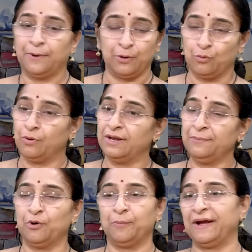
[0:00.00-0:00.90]
పడుకొని
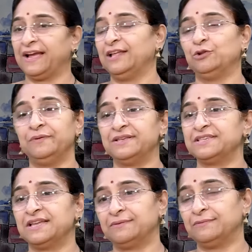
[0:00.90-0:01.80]
ఒక పక్క ఏదో
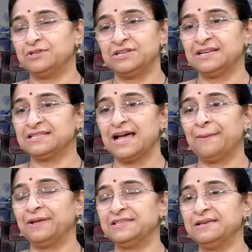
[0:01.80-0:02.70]
వేశారు ఒక చిన్న
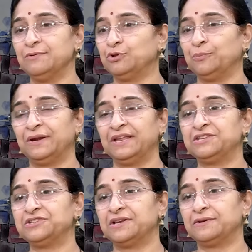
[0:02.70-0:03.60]
చాప వేసి ఓ దుప్పటి
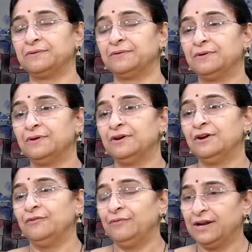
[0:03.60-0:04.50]
ఇచ్చారు
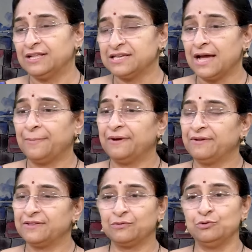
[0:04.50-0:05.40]
వీడ చాప
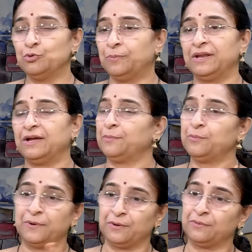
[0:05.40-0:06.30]
వేసుకుని దుప్పటి
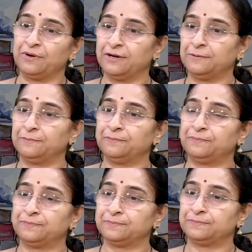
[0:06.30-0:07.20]
కప్పు పడుకున్నాడు
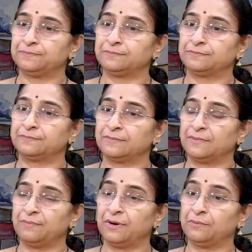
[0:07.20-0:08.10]

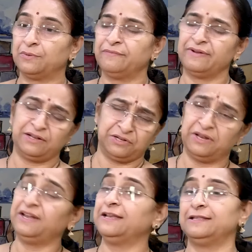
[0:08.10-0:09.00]
పడుకుంటే
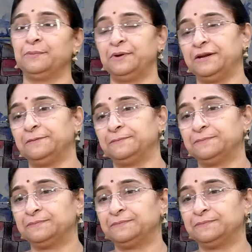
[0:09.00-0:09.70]
వెంటనే నిద్రపోయాడు